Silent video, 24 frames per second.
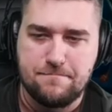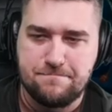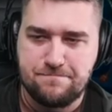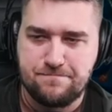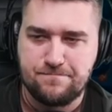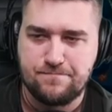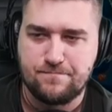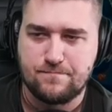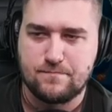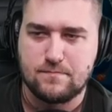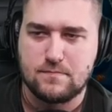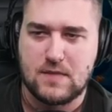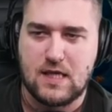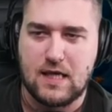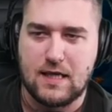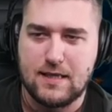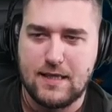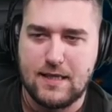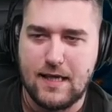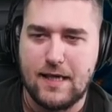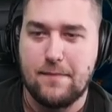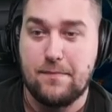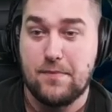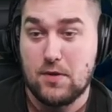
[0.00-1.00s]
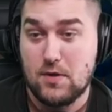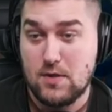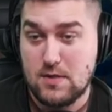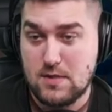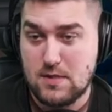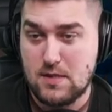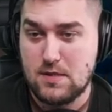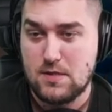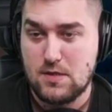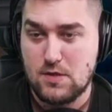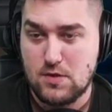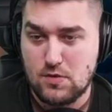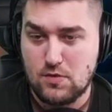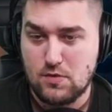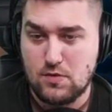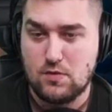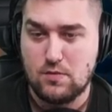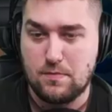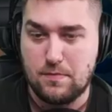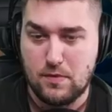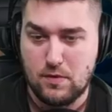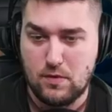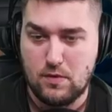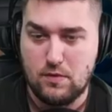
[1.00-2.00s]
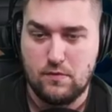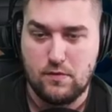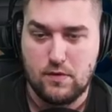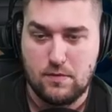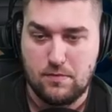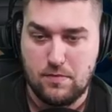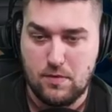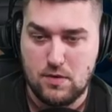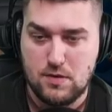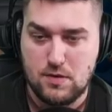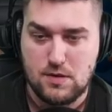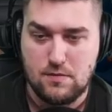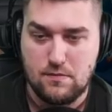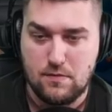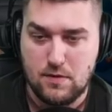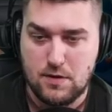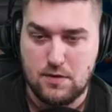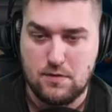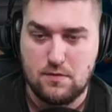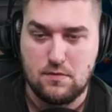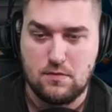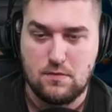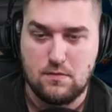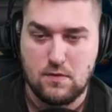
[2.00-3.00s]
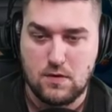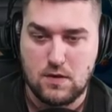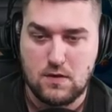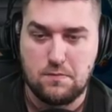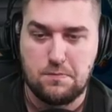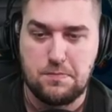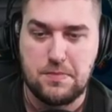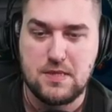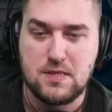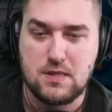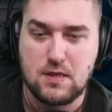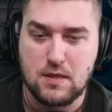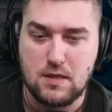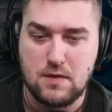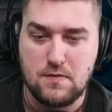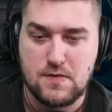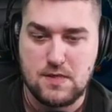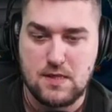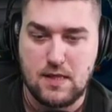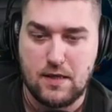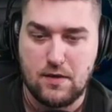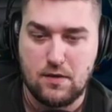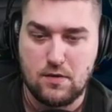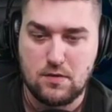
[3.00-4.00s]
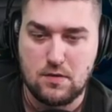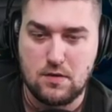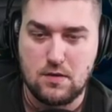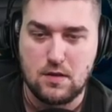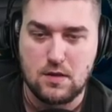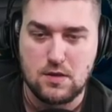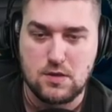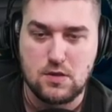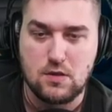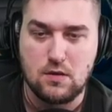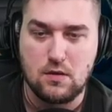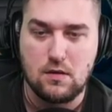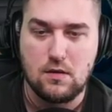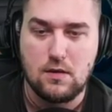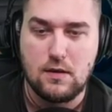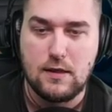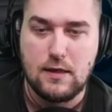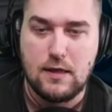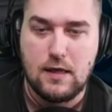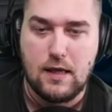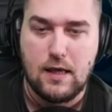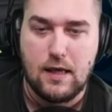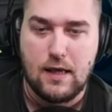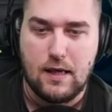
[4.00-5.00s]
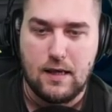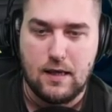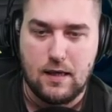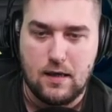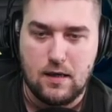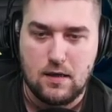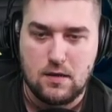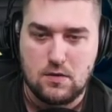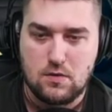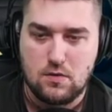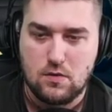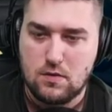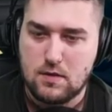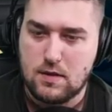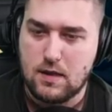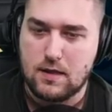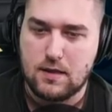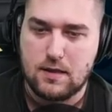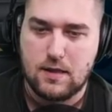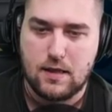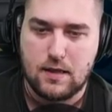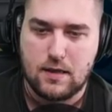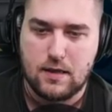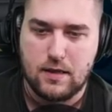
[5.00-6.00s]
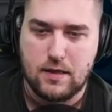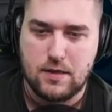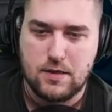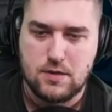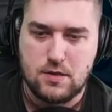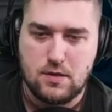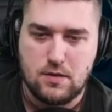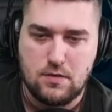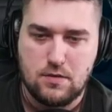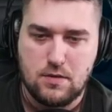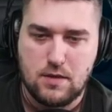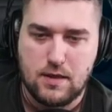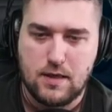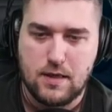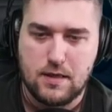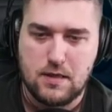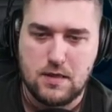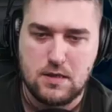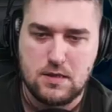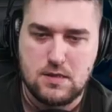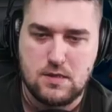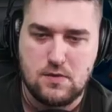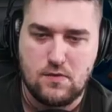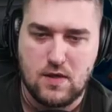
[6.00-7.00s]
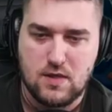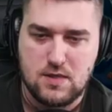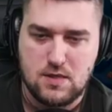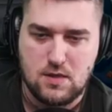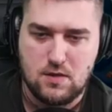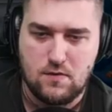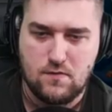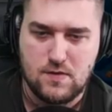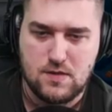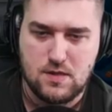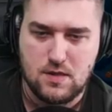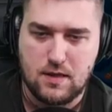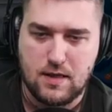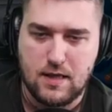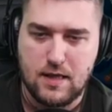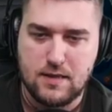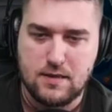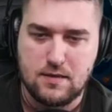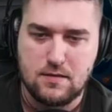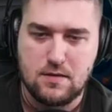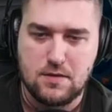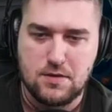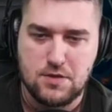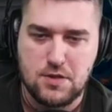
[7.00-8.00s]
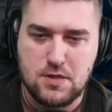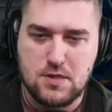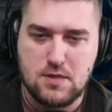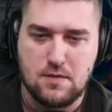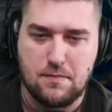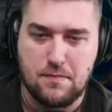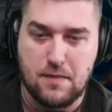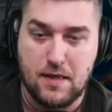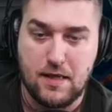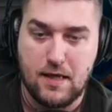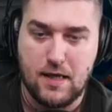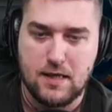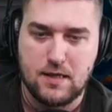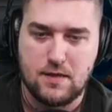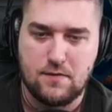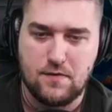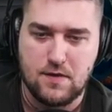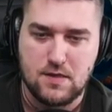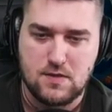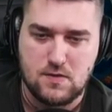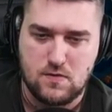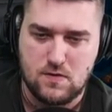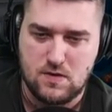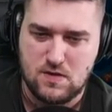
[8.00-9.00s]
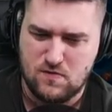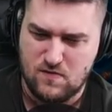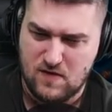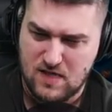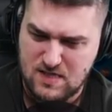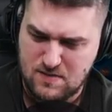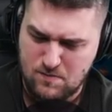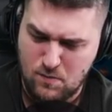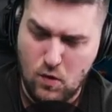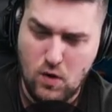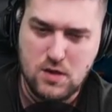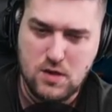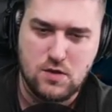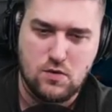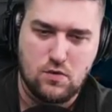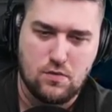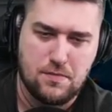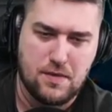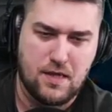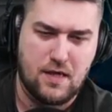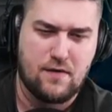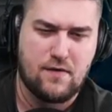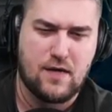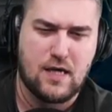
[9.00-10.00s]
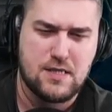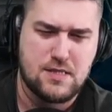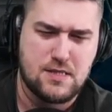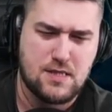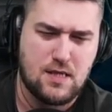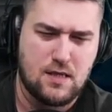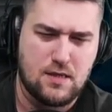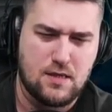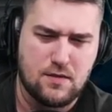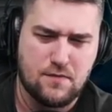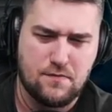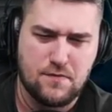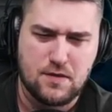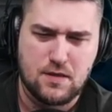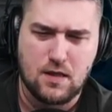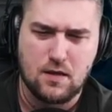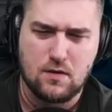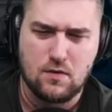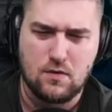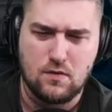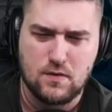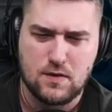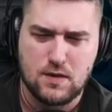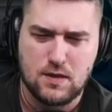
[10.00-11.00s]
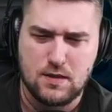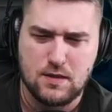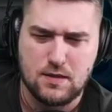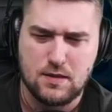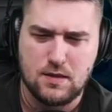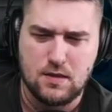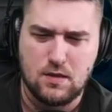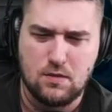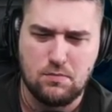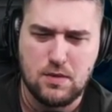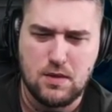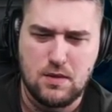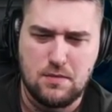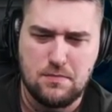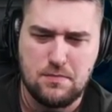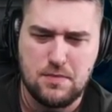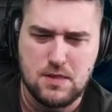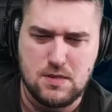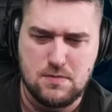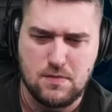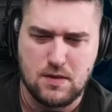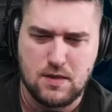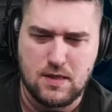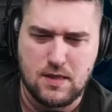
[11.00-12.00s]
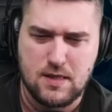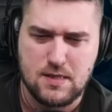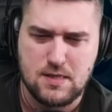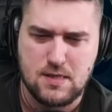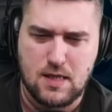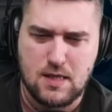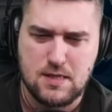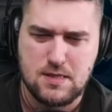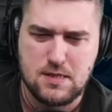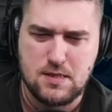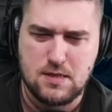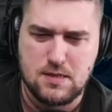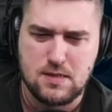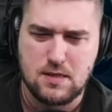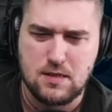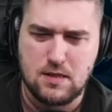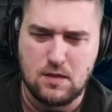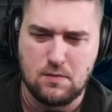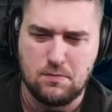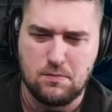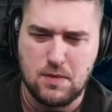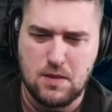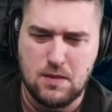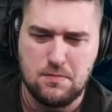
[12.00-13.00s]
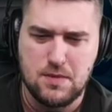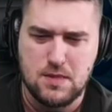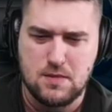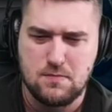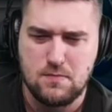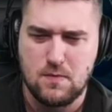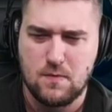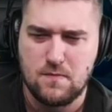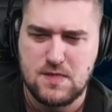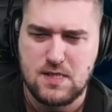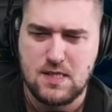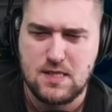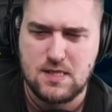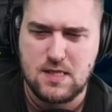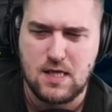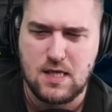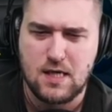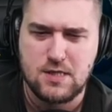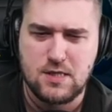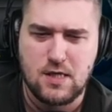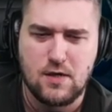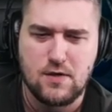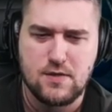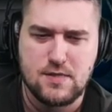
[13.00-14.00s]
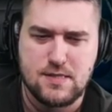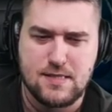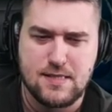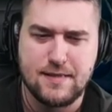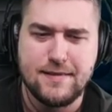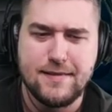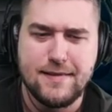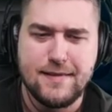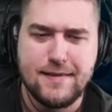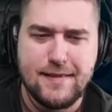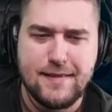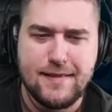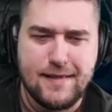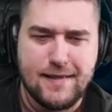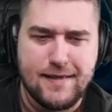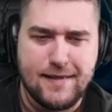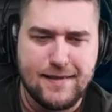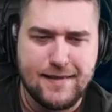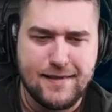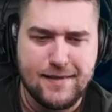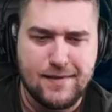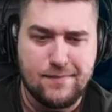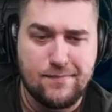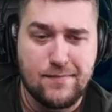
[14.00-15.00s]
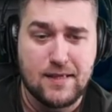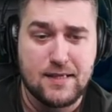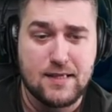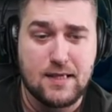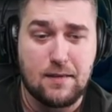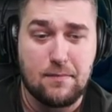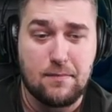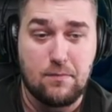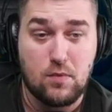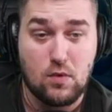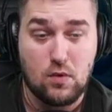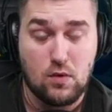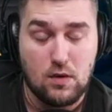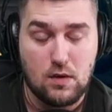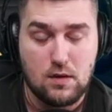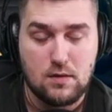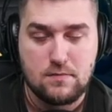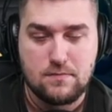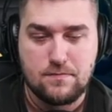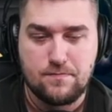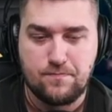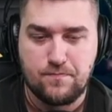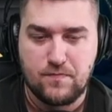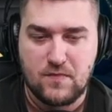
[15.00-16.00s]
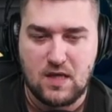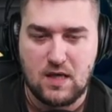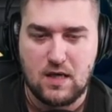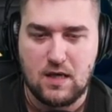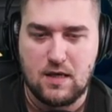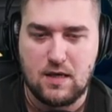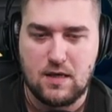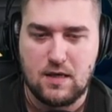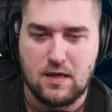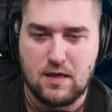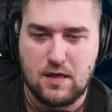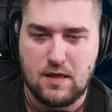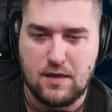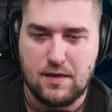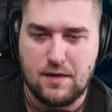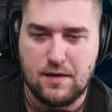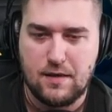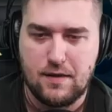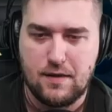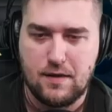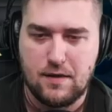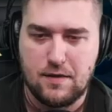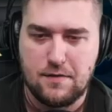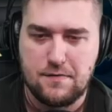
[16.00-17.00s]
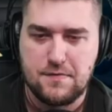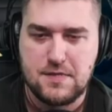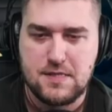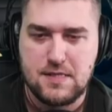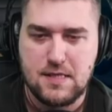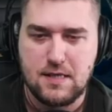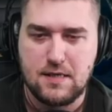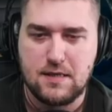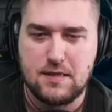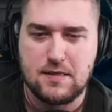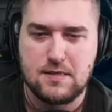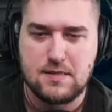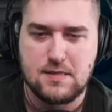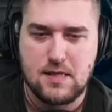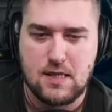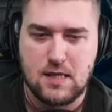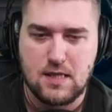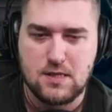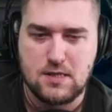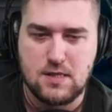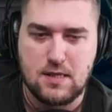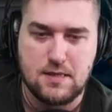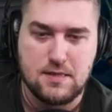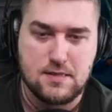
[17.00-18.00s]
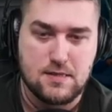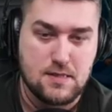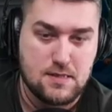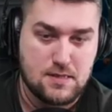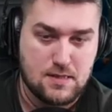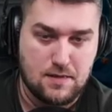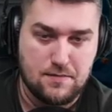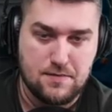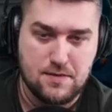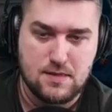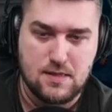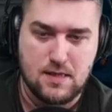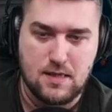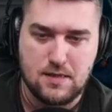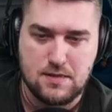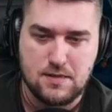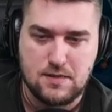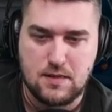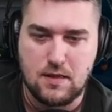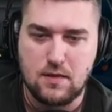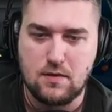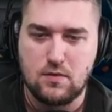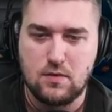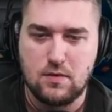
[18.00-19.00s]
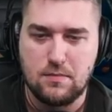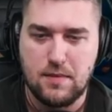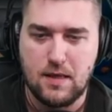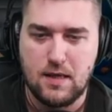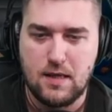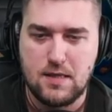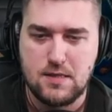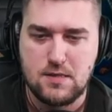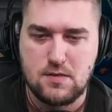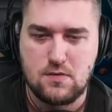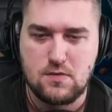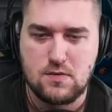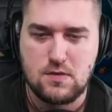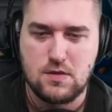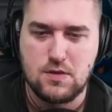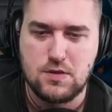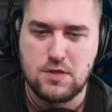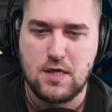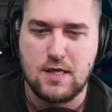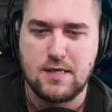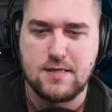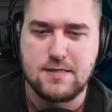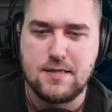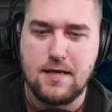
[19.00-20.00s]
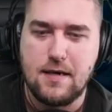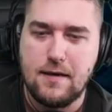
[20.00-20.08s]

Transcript: э, когда я просто сижу, туплю, и вот просто вот, э, вот писька не встает ни на что, а, то тогда, конечно, никаких ситуаций не возникает, это чисто моя ответственность. Возможно, у меня отдельный вид какого-то долбоебизма, да, заразился долбоебизмом. Все заражаются а, мадам Бо, а, все заражаются, сами знаете, какой болезнью сейчас,